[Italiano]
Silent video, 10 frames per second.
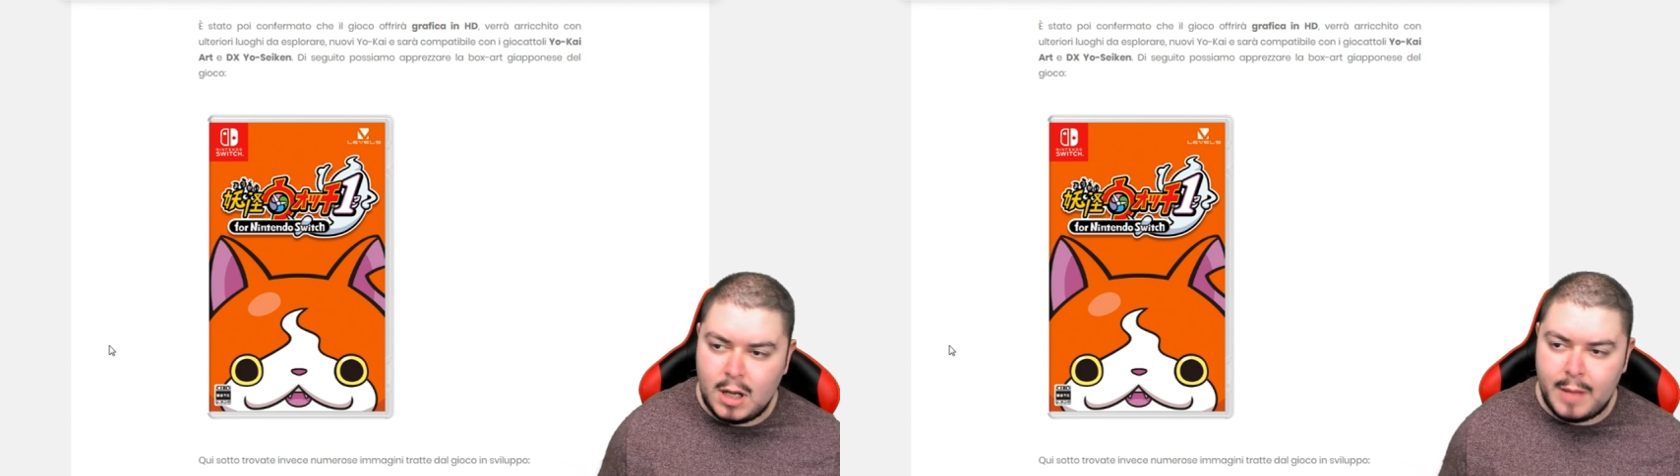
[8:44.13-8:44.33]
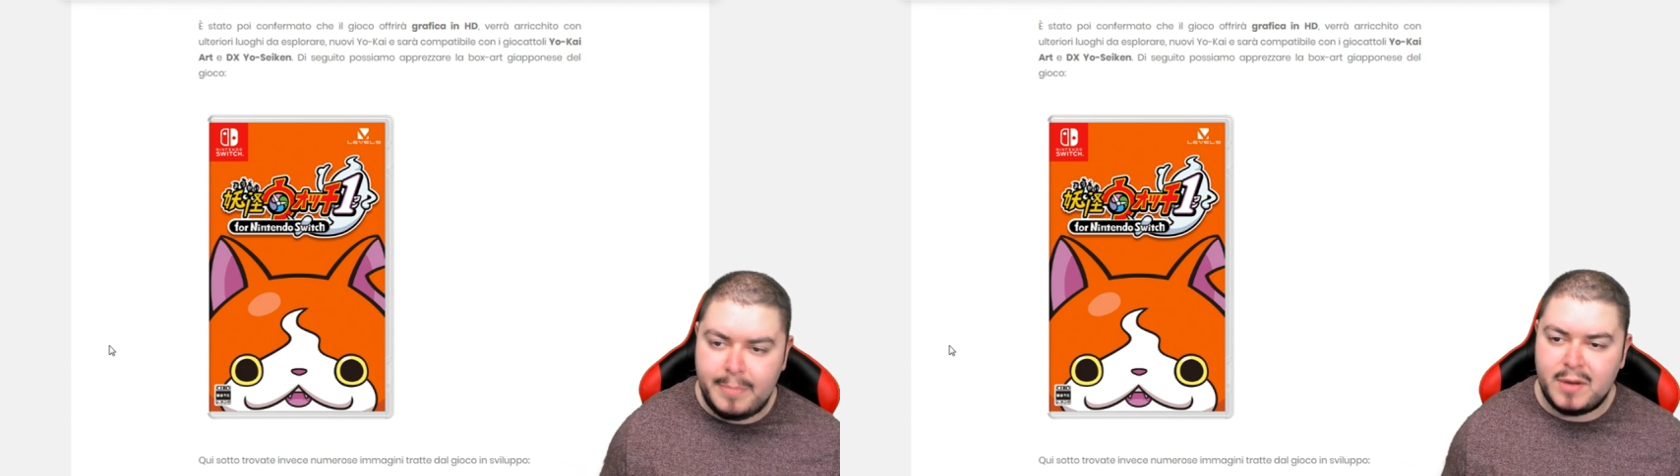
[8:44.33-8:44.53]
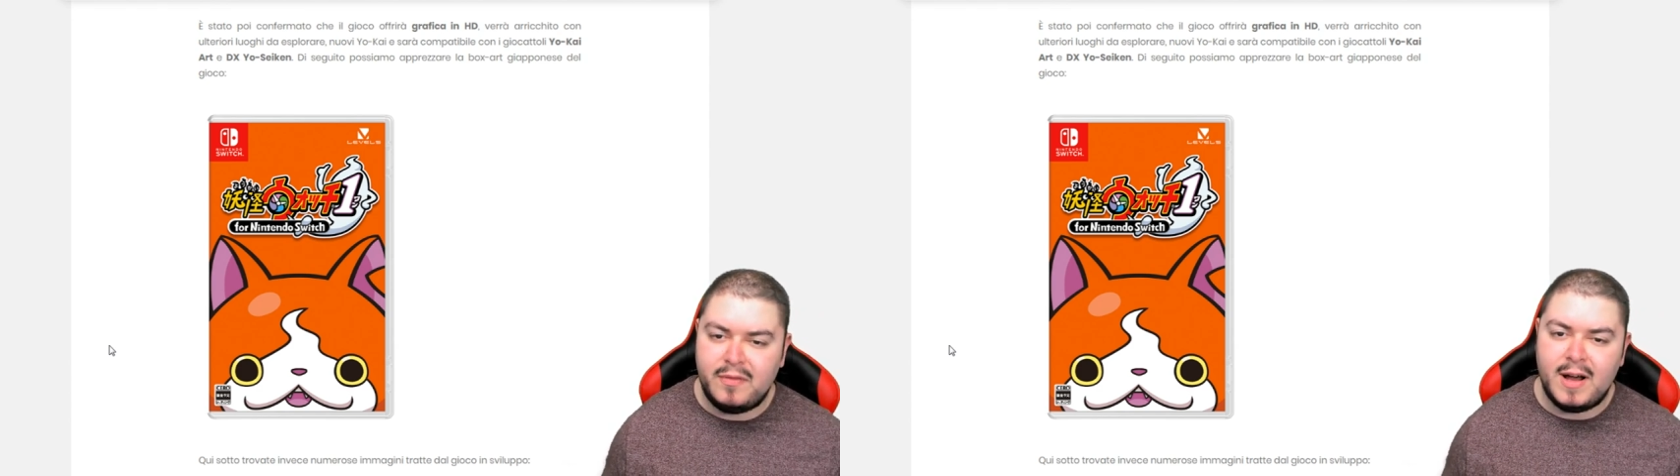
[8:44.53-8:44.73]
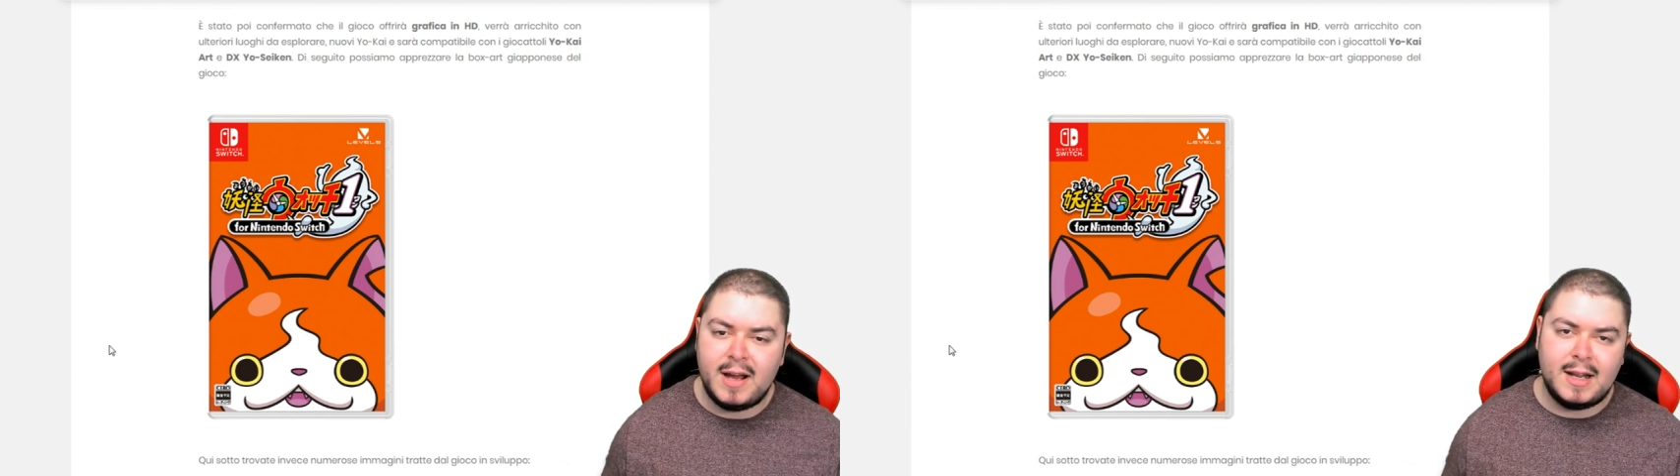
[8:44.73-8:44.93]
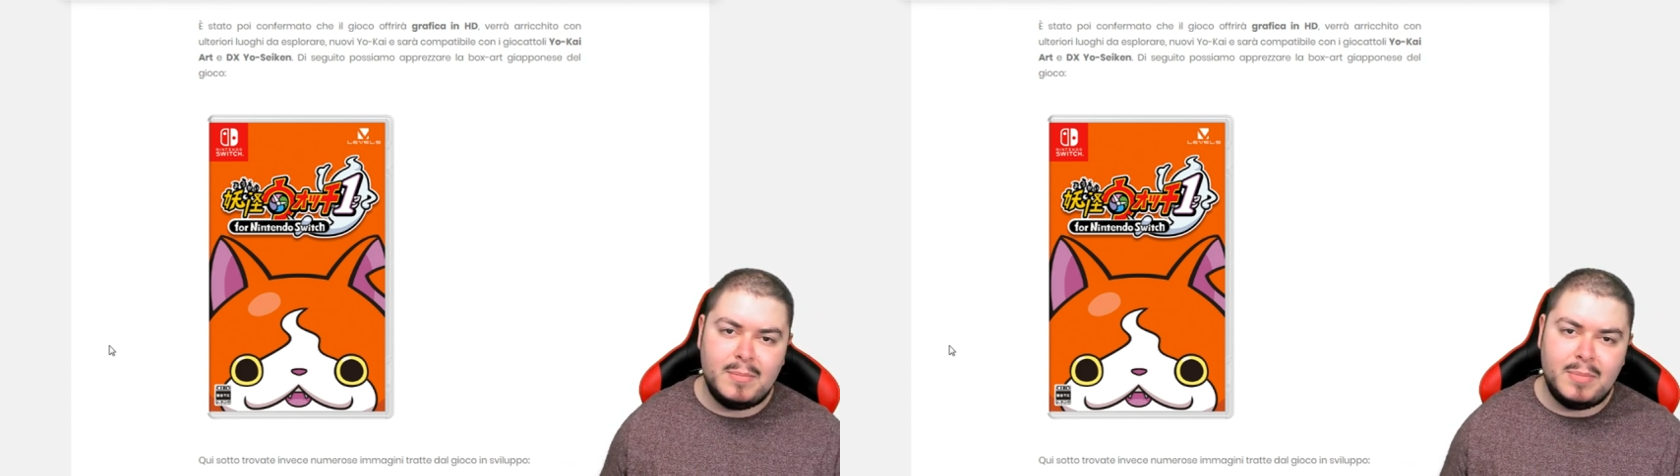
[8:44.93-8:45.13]
è per
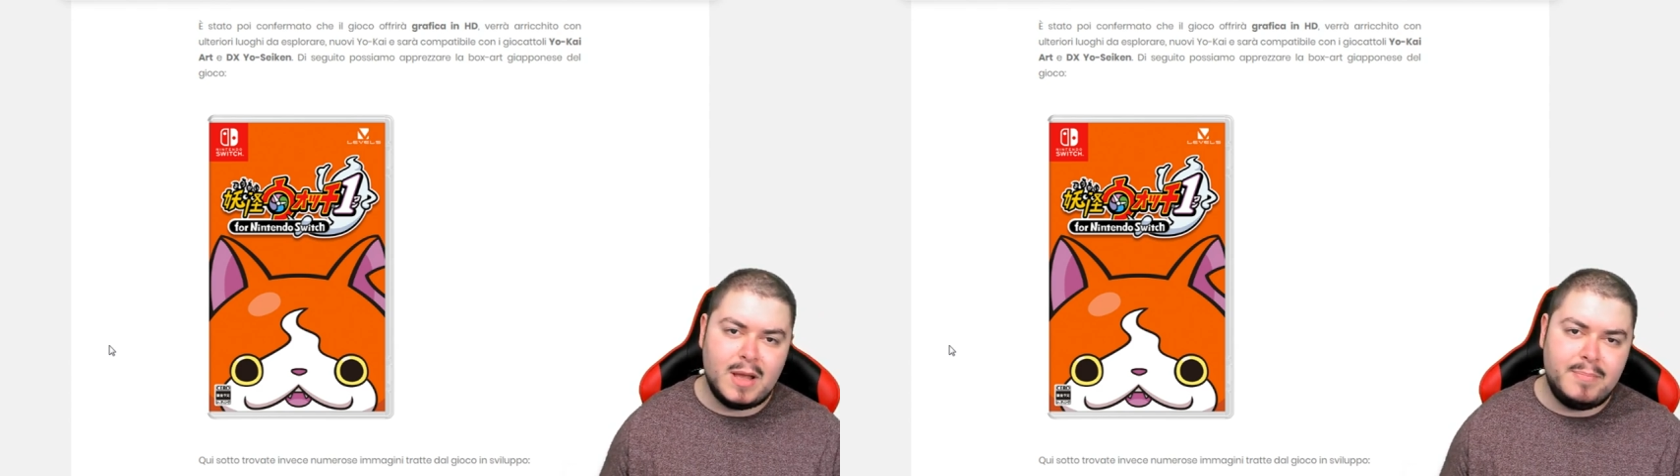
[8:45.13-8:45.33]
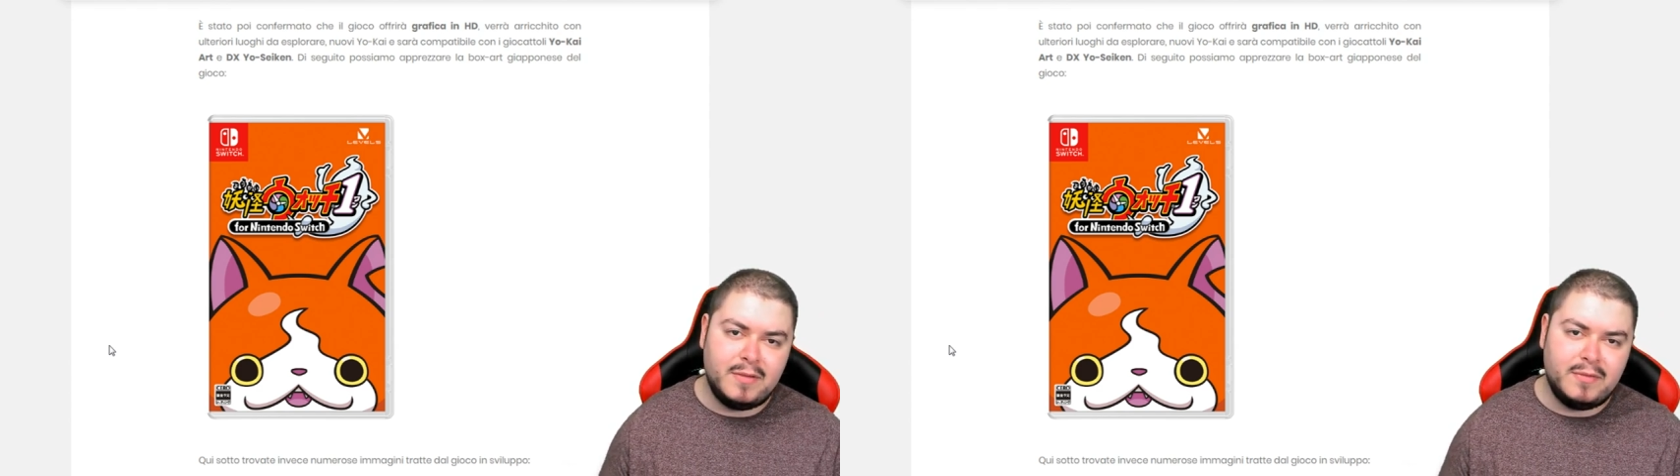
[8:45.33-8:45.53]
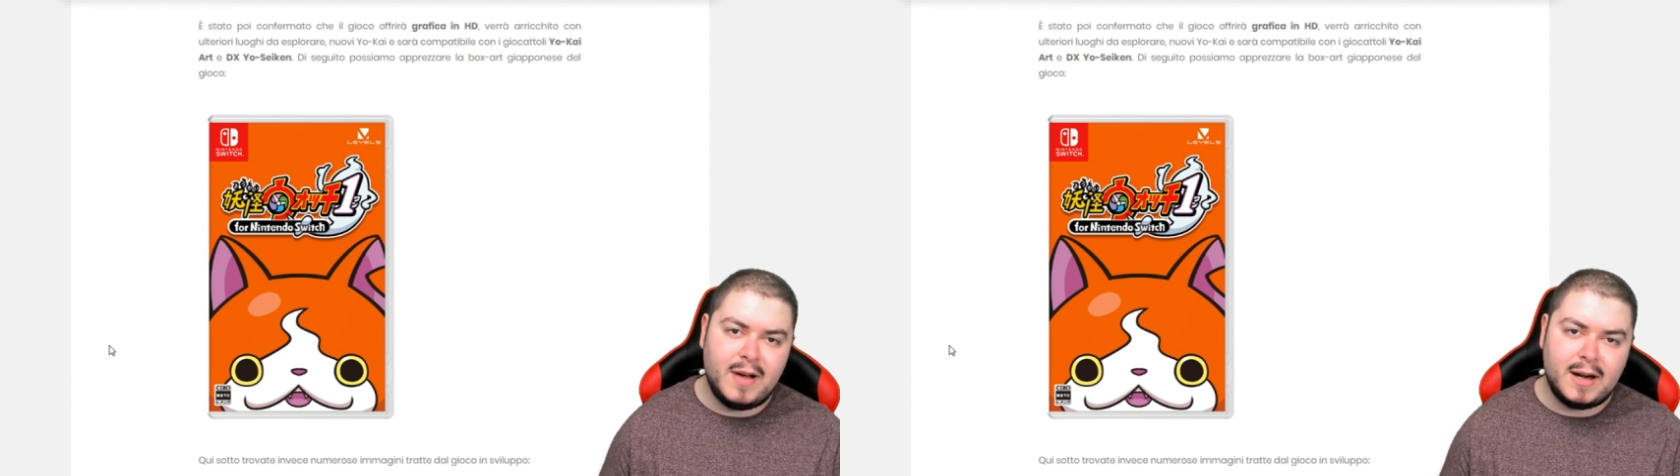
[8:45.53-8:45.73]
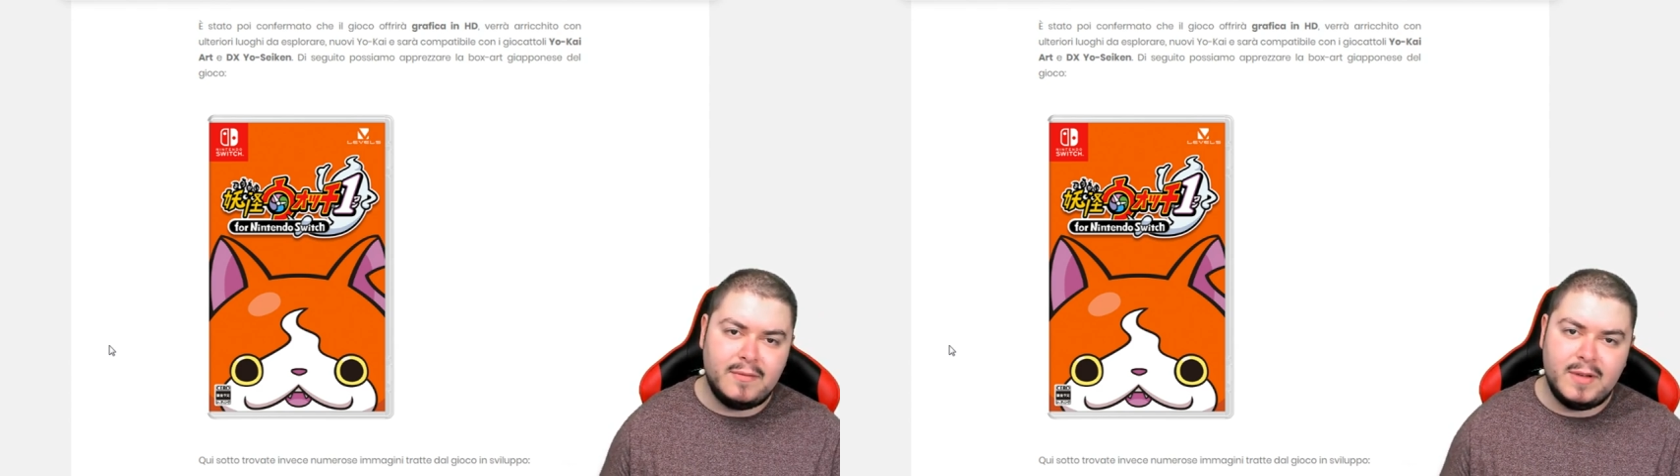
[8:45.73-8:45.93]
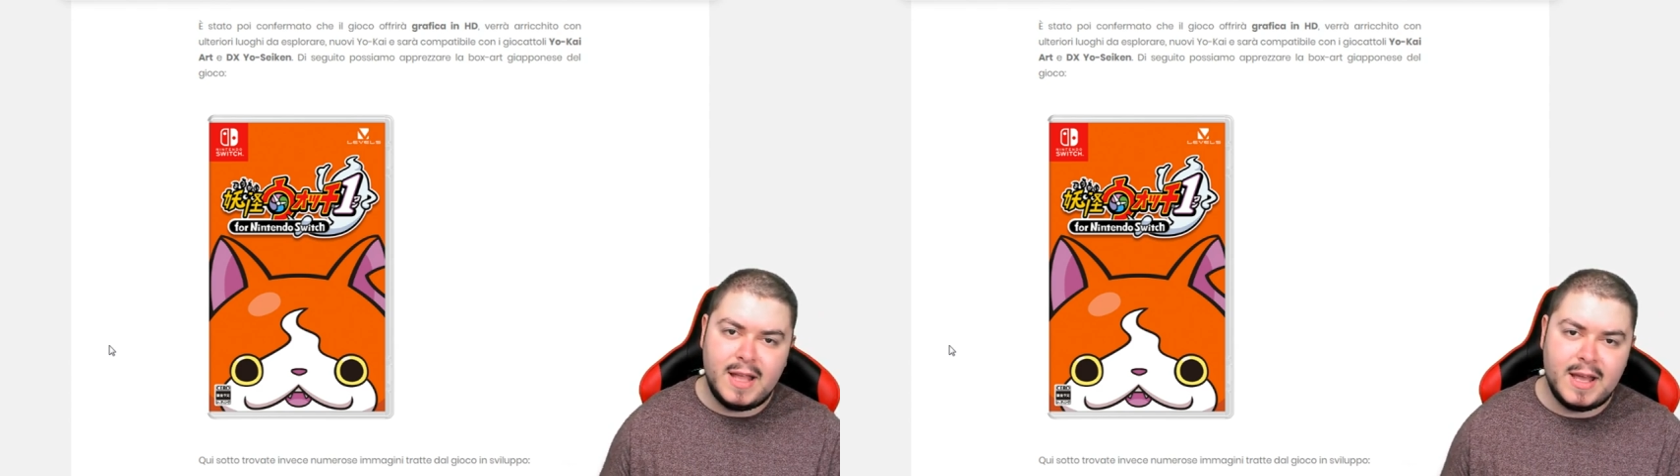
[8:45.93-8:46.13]
far, capi- è per far
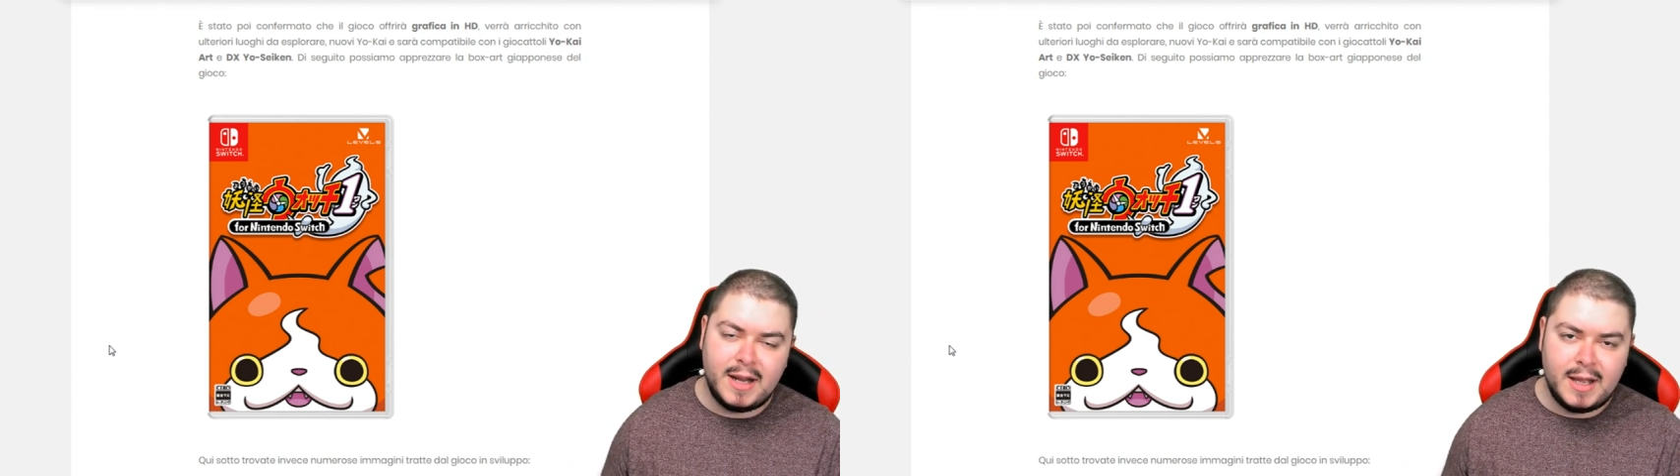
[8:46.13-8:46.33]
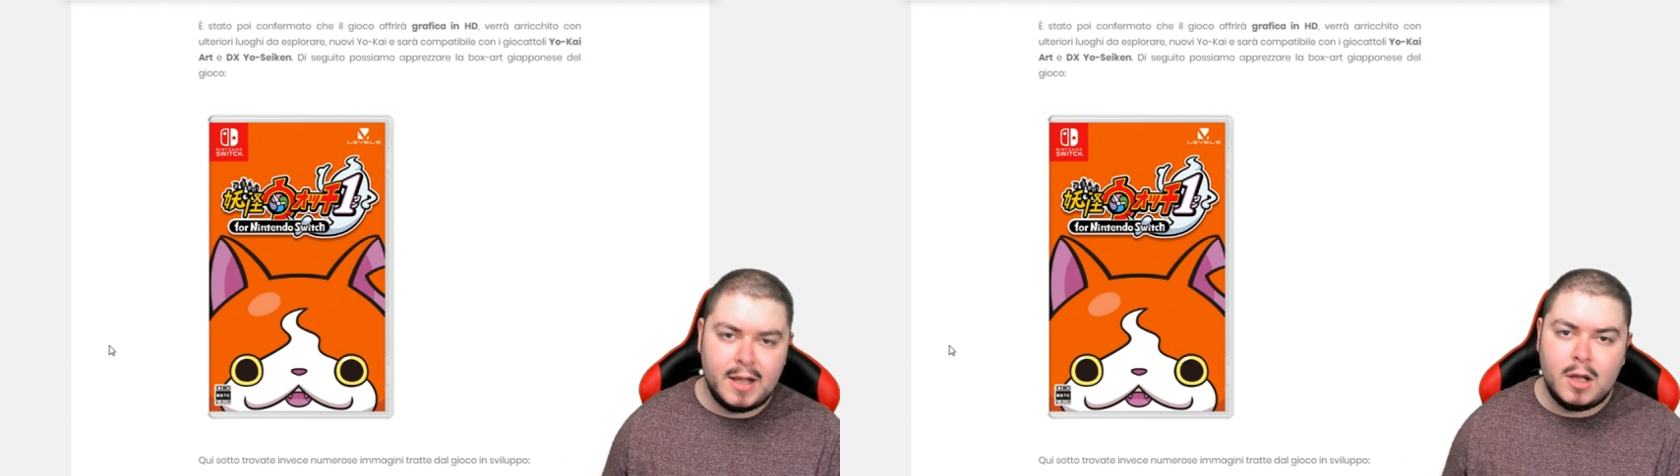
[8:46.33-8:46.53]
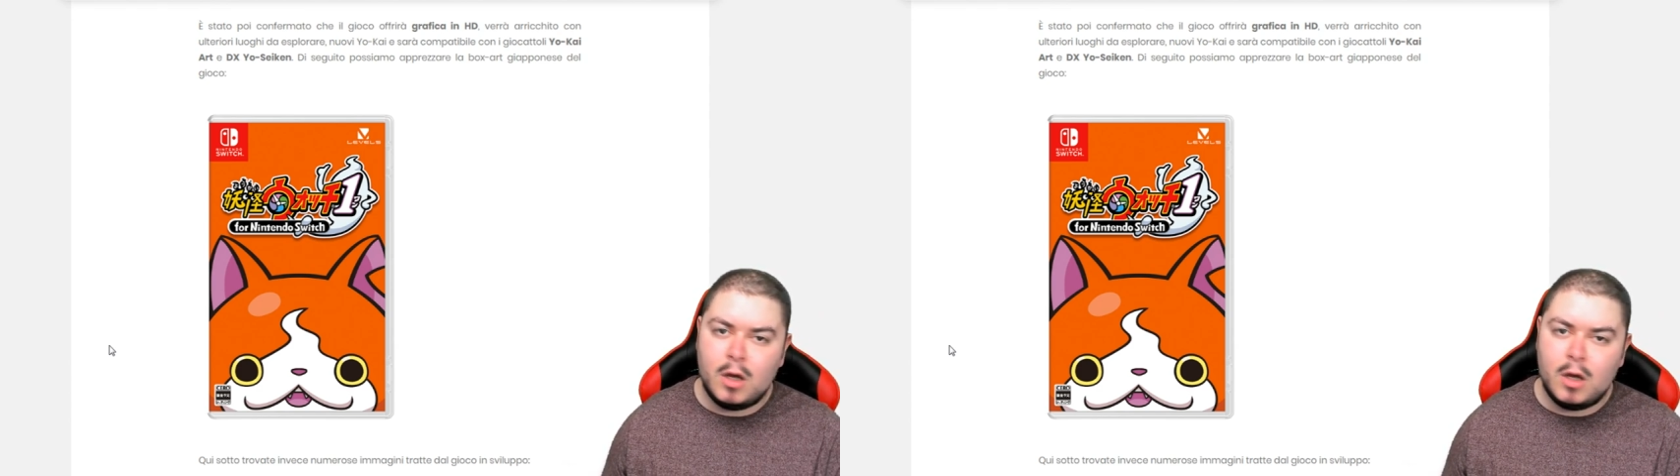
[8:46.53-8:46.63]
vedere